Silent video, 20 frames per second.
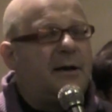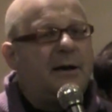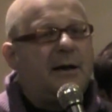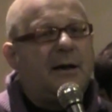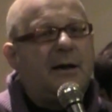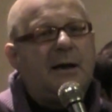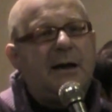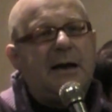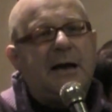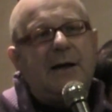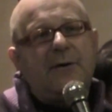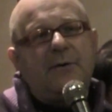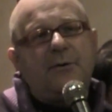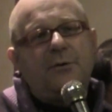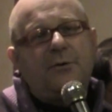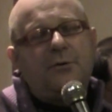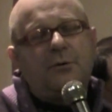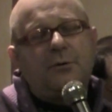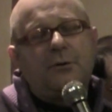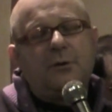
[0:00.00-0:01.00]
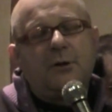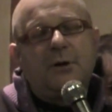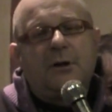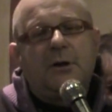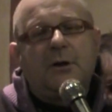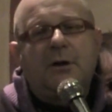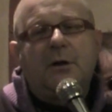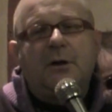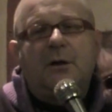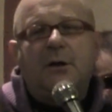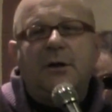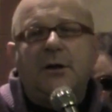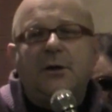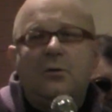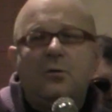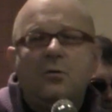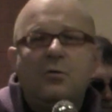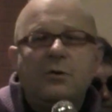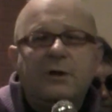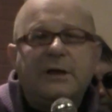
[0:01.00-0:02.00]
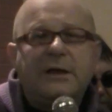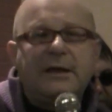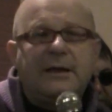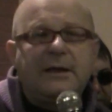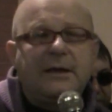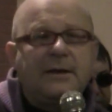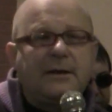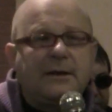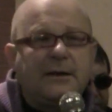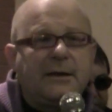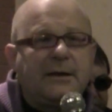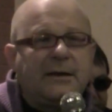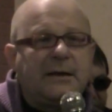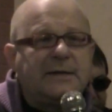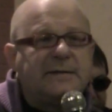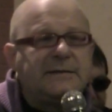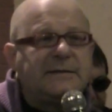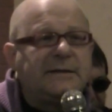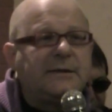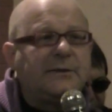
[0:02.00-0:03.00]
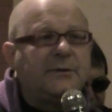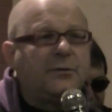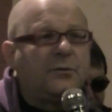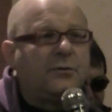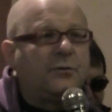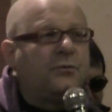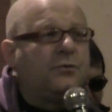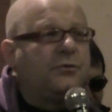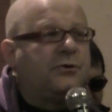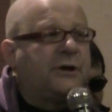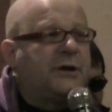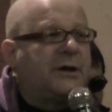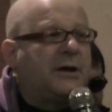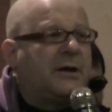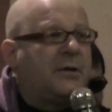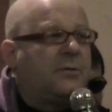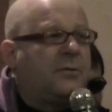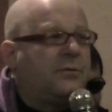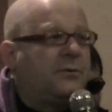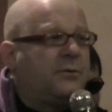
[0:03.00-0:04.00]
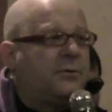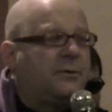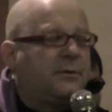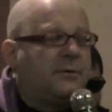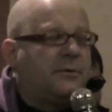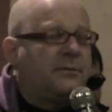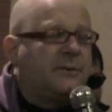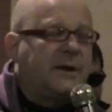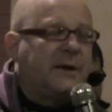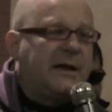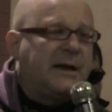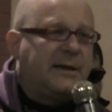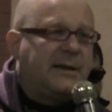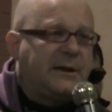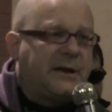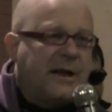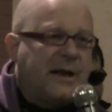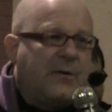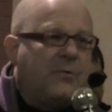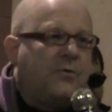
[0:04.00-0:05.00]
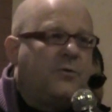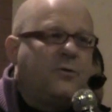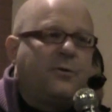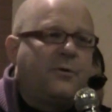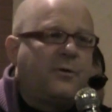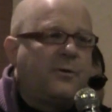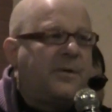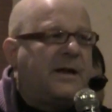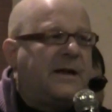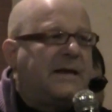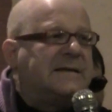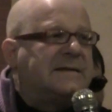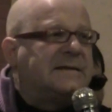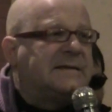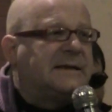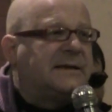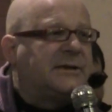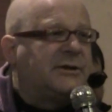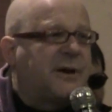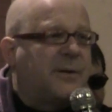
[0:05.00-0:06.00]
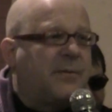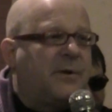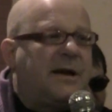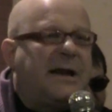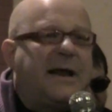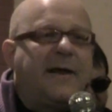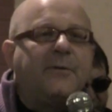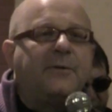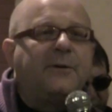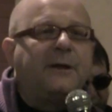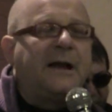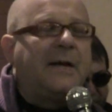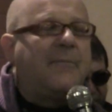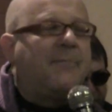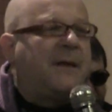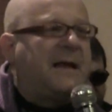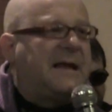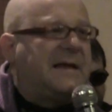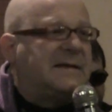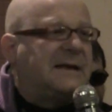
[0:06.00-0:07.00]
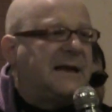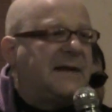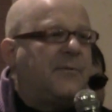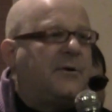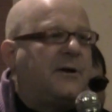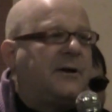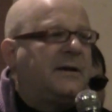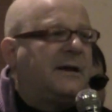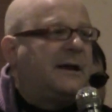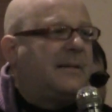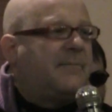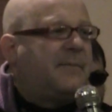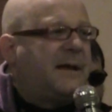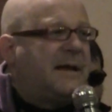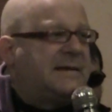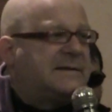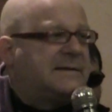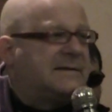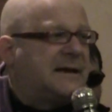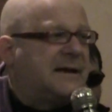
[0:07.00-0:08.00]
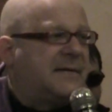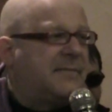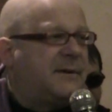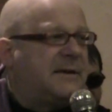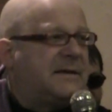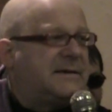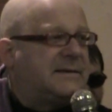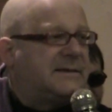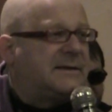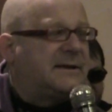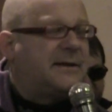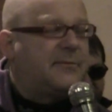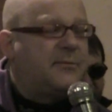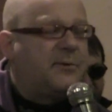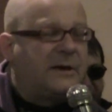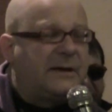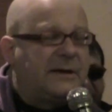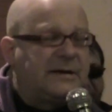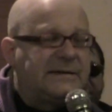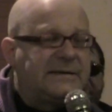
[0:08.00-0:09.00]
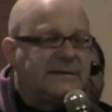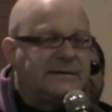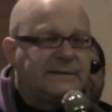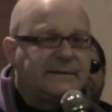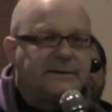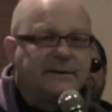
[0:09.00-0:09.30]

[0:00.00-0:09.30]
l'anno in cui eh, si introduce l'Unione, eh, Europea in sé, diciamo, è l'anno dell'epoca della bestia, la bestia dell'Apocalisse.